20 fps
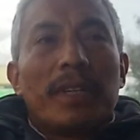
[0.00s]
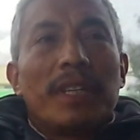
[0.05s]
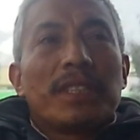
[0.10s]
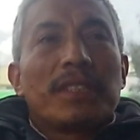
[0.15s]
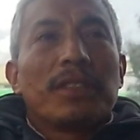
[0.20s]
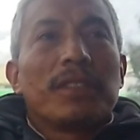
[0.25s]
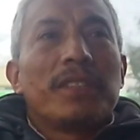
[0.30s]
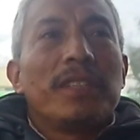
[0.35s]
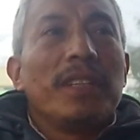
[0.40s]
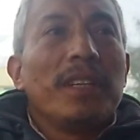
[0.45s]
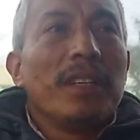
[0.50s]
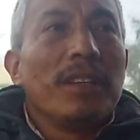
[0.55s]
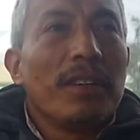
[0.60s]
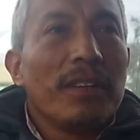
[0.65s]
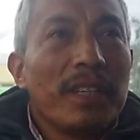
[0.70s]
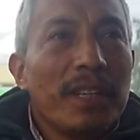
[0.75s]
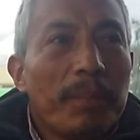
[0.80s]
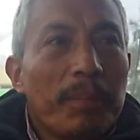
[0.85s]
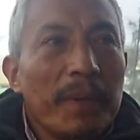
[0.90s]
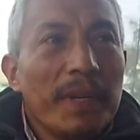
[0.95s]
eso sí, no
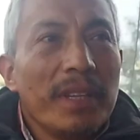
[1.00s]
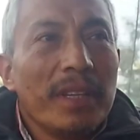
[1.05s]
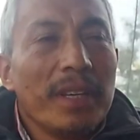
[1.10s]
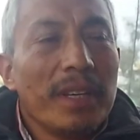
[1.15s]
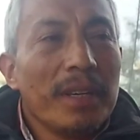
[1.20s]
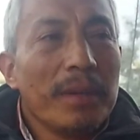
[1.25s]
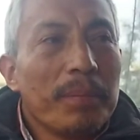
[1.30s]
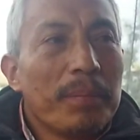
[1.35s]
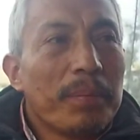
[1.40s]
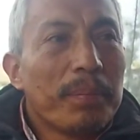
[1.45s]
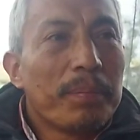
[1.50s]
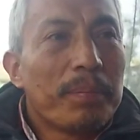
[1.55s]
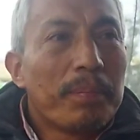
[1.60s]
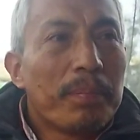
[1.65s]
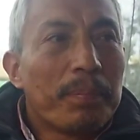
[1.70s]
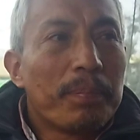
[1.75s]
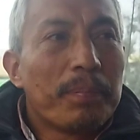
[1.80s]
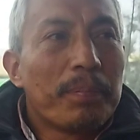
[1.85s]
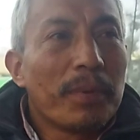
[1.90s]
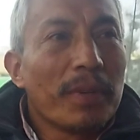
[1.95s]
depende,
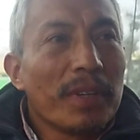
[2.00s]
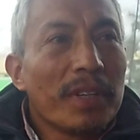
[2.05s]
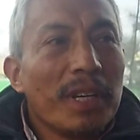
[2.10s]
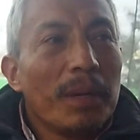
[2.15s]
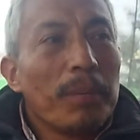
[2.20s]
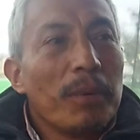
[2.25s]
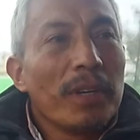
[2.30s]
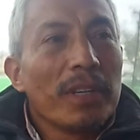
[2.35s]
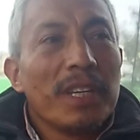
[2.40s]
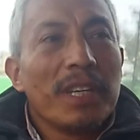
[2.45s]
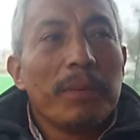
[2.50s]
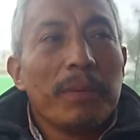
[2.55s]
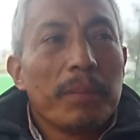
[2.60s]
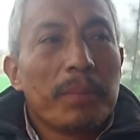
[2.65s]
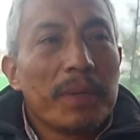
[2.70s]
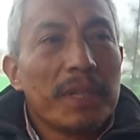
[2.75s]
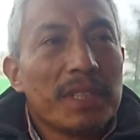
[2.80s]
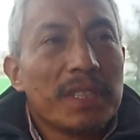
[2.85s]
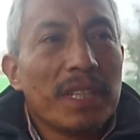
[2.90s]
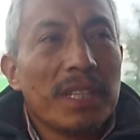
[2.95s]
por ejemplo, aquí en mi
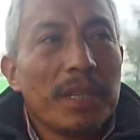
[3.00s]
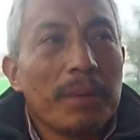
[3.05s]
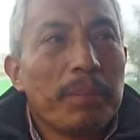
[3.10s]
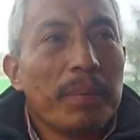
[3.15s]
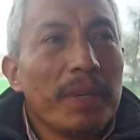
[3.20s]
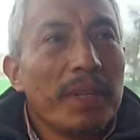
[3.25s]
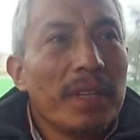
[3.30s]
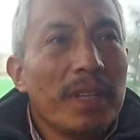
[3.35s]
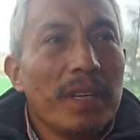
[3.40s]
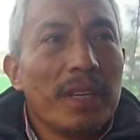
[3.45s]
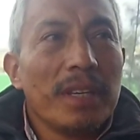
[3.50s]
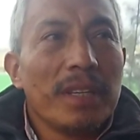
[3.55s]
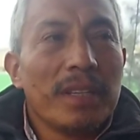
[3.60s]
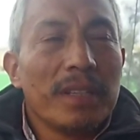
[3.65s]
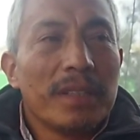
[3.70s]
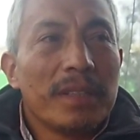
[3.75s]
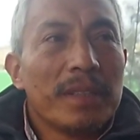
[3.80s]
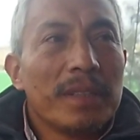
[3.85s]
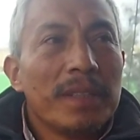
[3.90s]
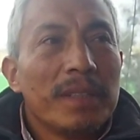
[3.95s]
empresa
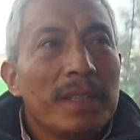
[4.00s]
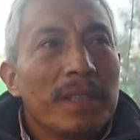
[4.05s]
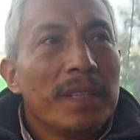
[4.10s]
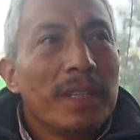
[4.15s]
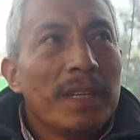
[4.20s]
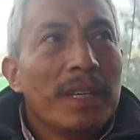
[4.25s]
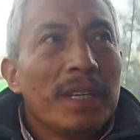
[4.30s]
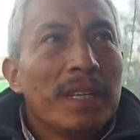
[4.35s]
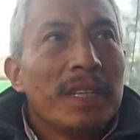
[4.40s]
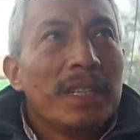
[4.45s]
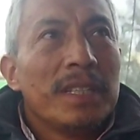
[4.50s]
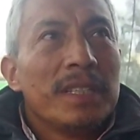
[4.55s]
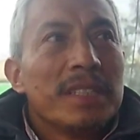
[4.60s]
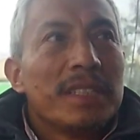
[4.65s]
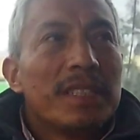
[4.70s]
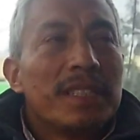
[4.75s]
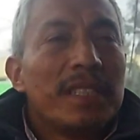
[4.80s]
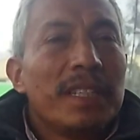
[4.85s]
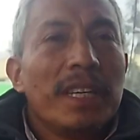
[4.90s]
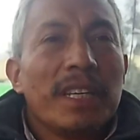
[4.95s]
depende
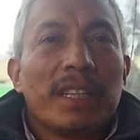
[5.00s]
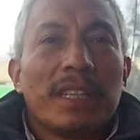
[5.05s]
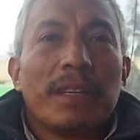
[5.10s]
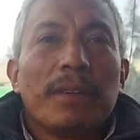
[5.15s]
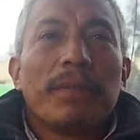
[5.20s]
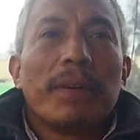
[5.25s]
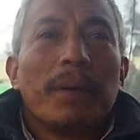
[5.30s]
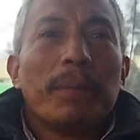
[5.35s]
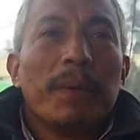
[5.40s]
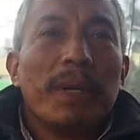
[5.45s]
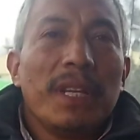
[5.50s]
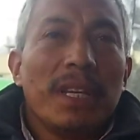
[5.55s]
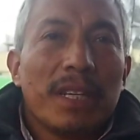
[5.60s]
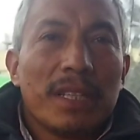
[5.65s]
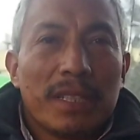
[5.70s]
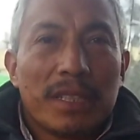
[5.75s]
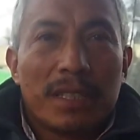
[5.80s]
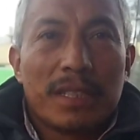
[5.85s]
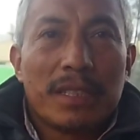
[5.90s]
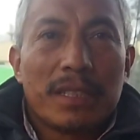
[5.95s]
Siete familias.
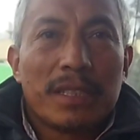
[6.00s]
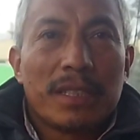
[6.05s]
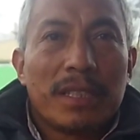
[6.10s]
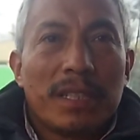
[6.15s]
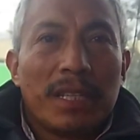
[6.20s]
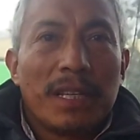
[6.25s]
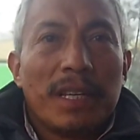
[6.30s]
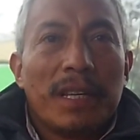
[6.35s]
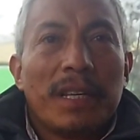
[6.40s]
Ay, qué